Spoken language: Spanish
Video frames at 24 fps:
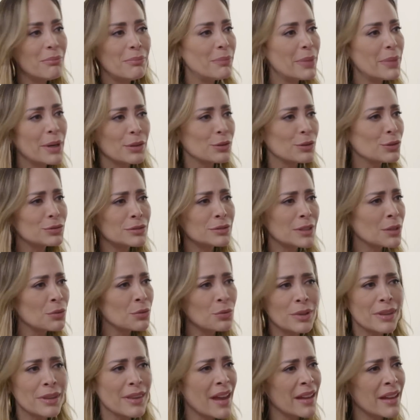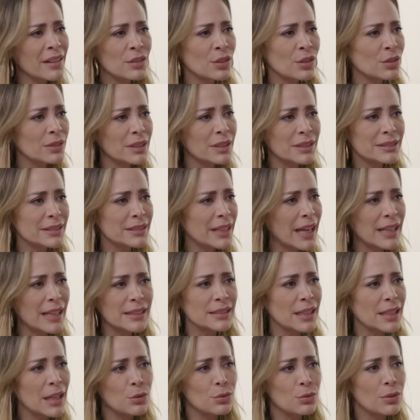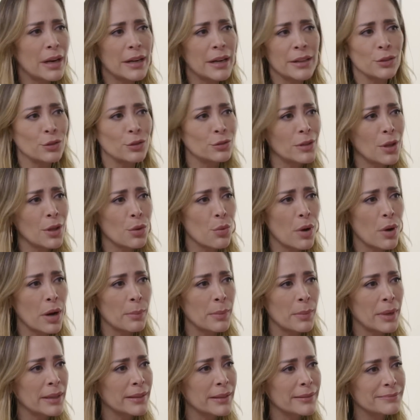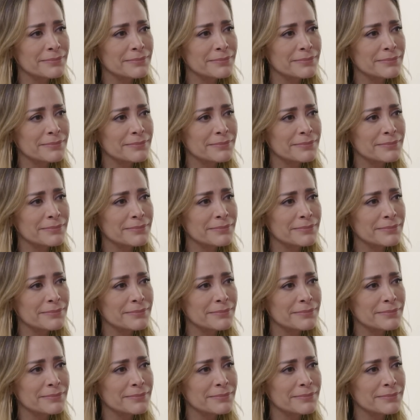Pero no tengo idea en dónde está ese lugar en donde duerme.